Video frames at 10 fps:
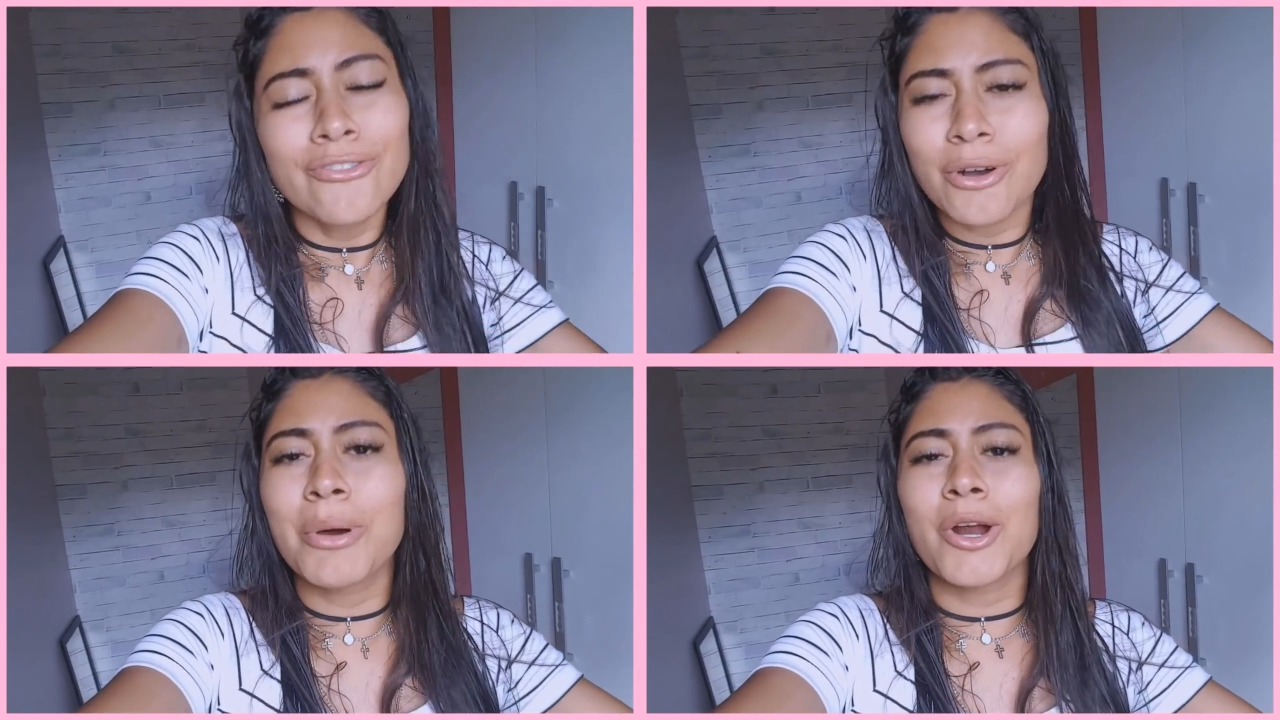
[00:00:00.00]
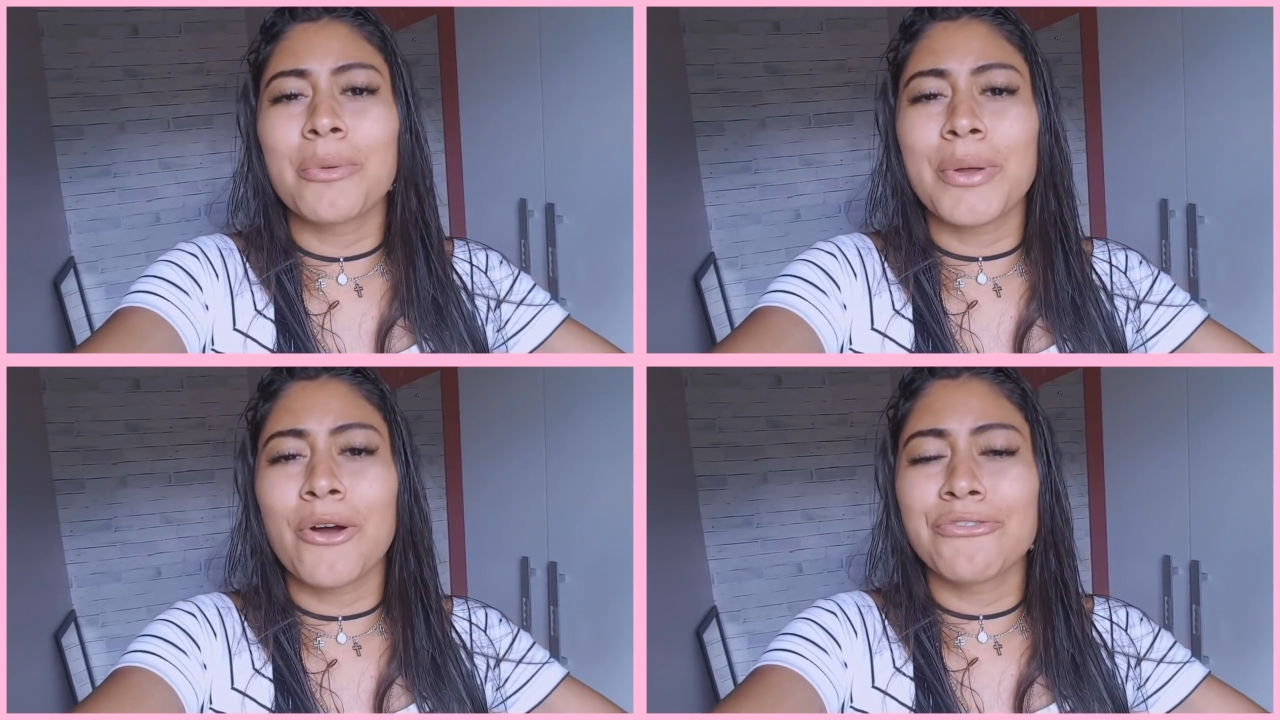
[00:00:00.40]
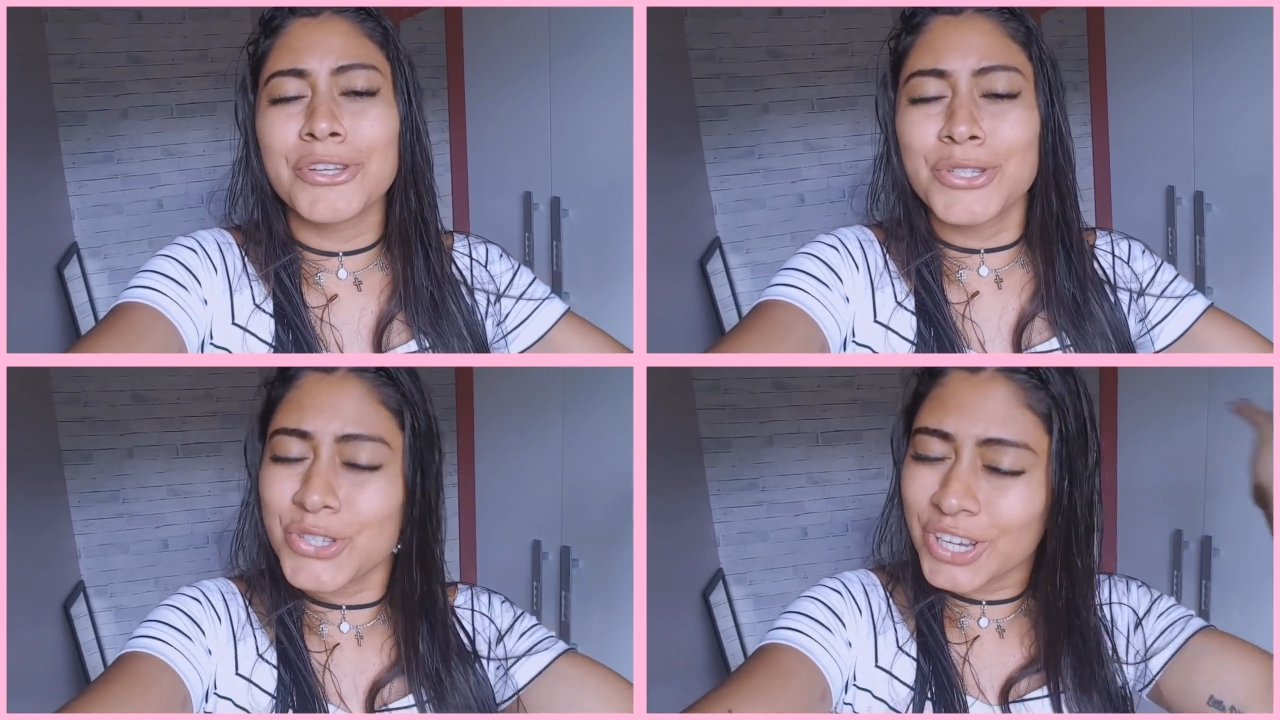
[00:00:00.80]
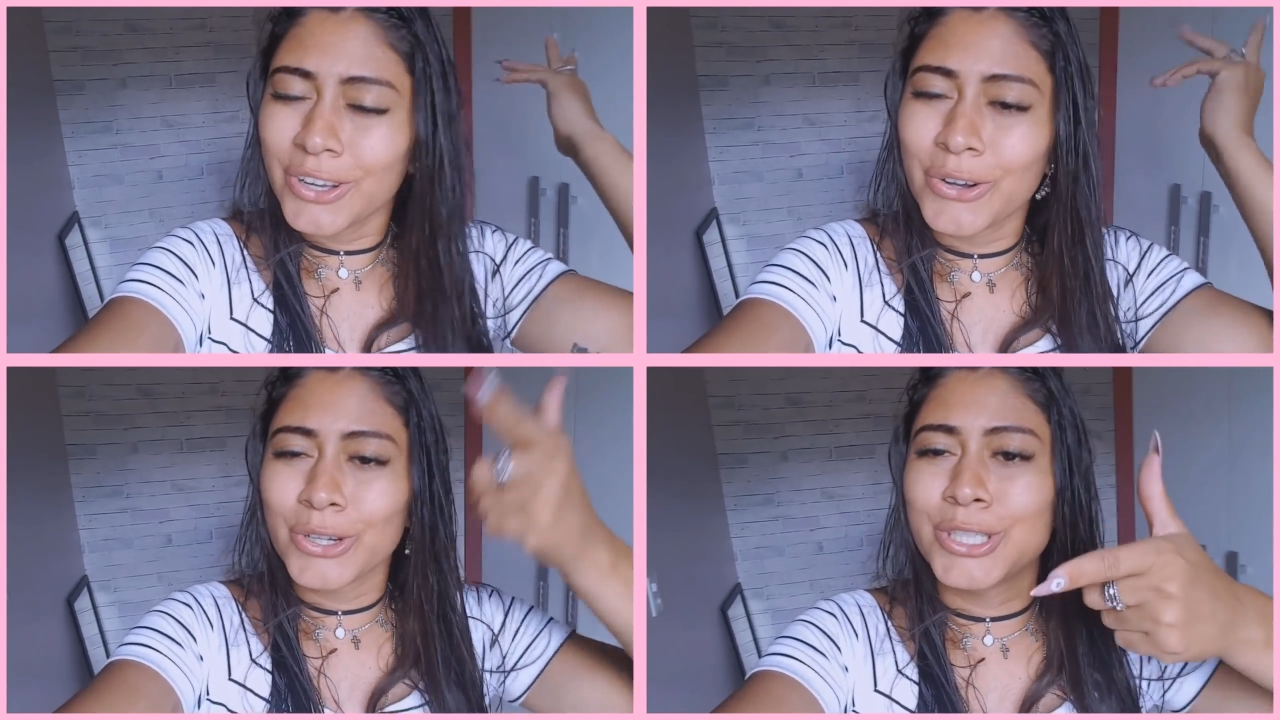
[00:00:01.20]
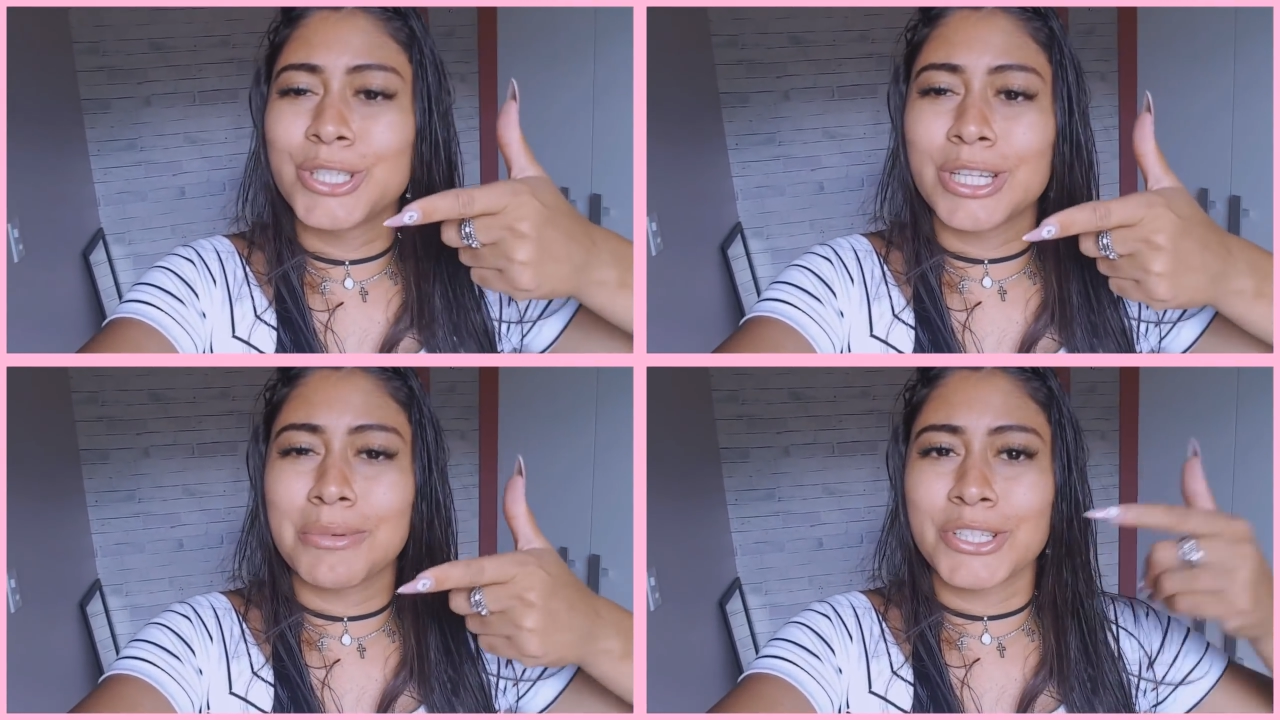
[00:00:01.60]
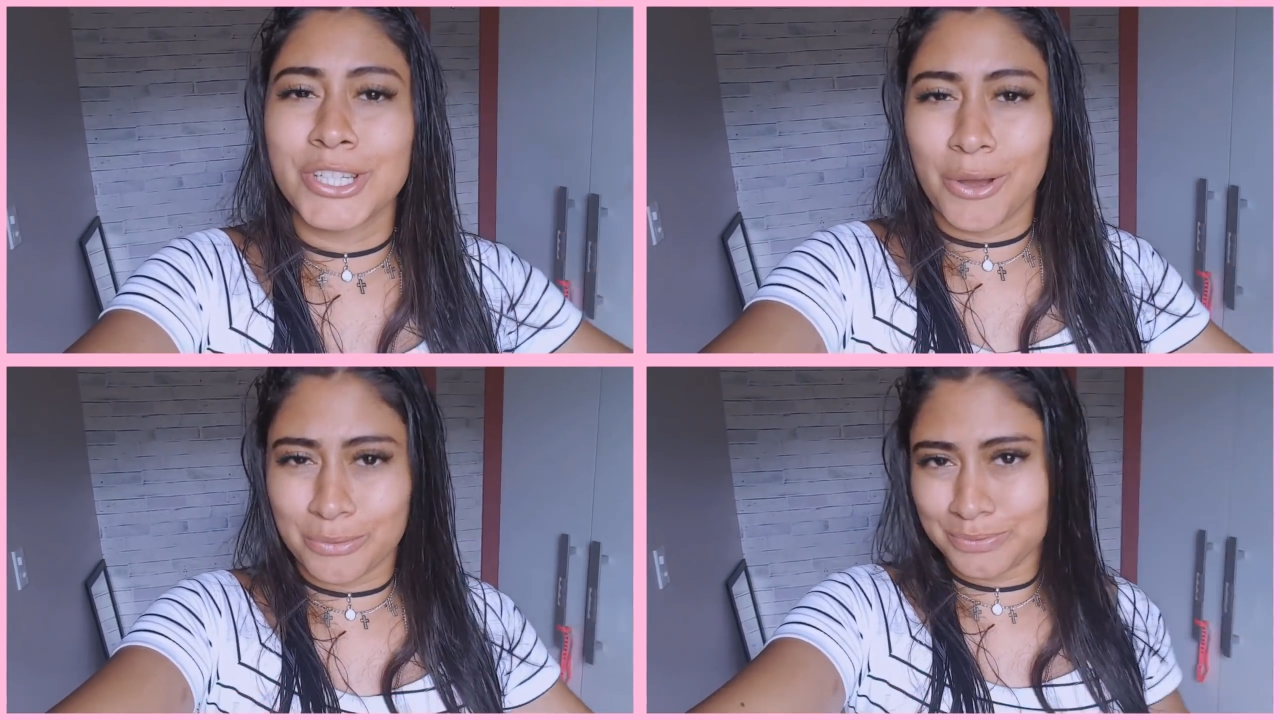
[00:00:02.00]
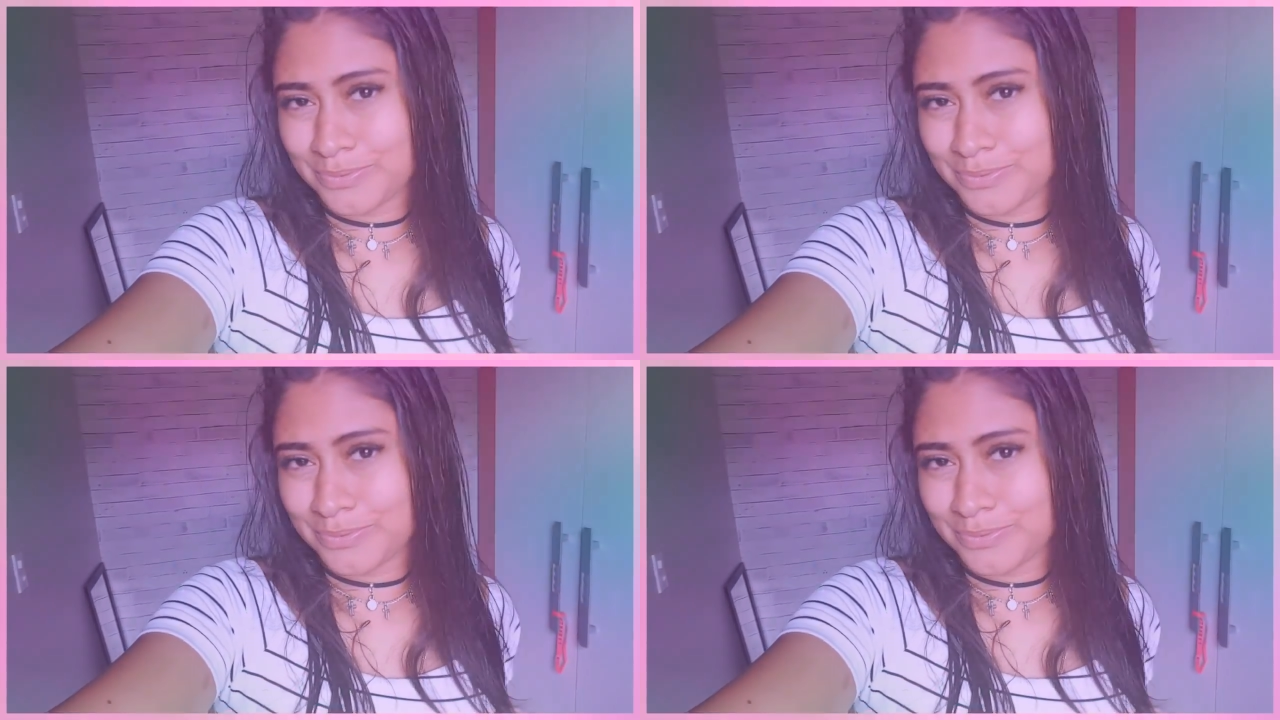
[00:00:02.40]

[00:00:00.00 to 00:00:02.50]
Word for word: Vamos acompanhar o vídeo de rotina matinal.